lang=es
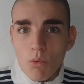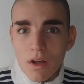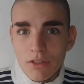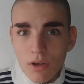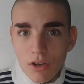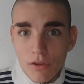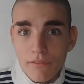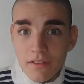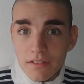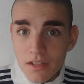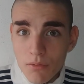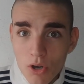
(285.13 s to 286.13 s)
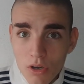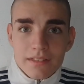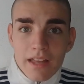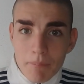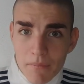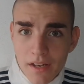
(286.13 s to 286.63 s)
en cuanto a lo defensivo,
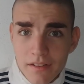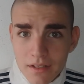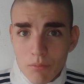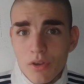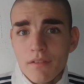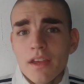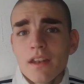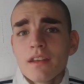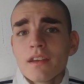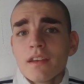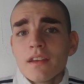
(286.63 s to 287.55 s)
también está muy bien